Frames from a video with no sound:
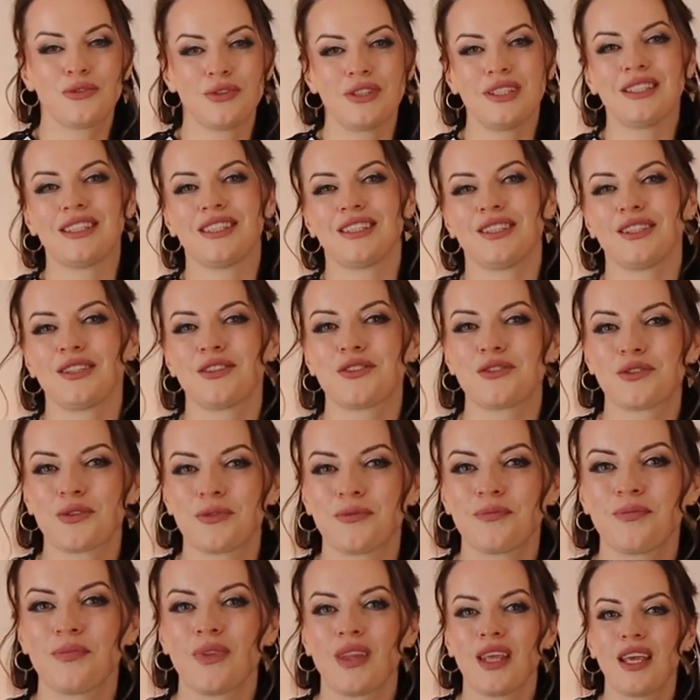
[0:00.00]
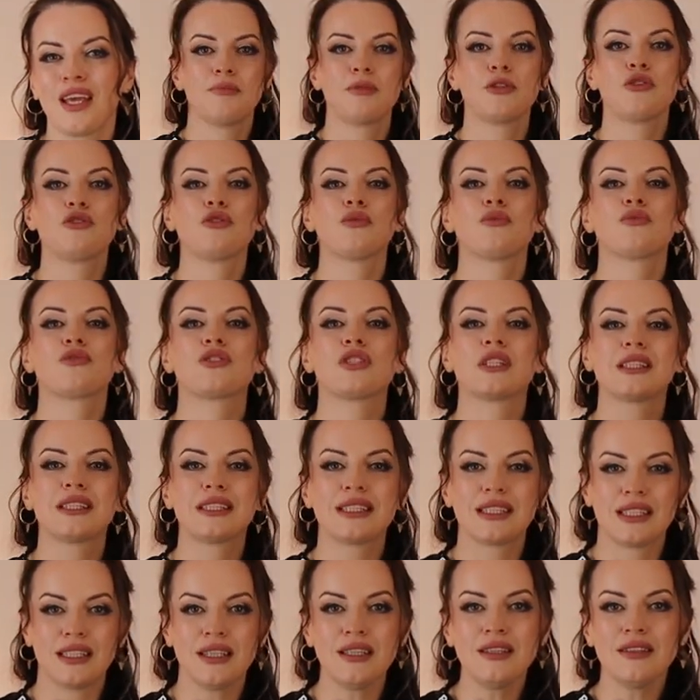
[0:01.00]
куриное яйцо. Причем в
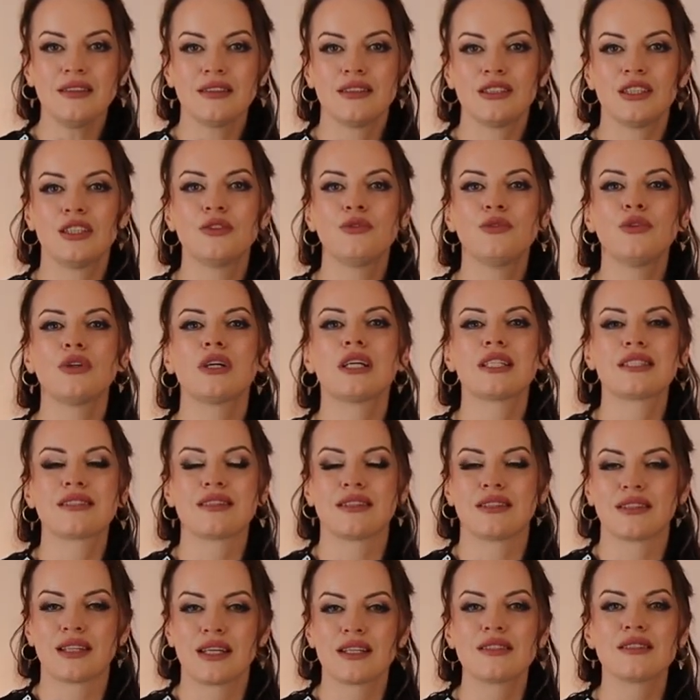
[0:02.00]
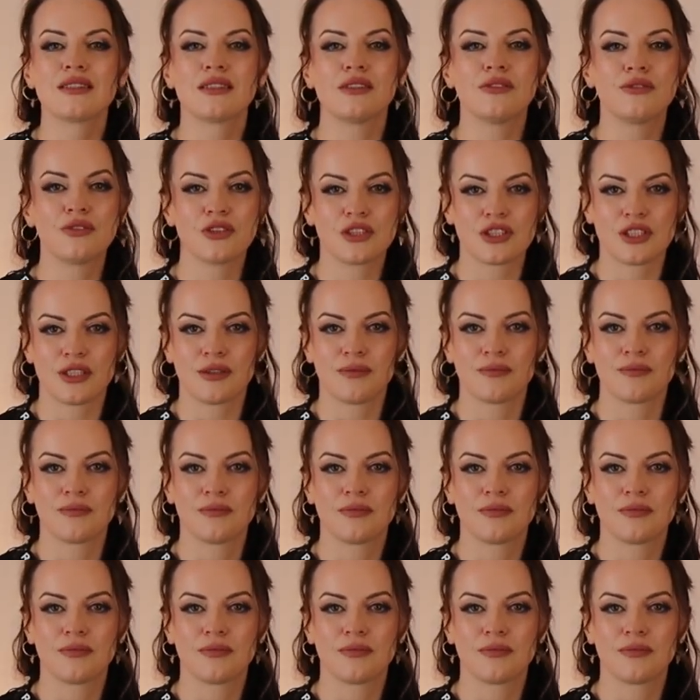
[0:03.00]
желтке его концентрация выше.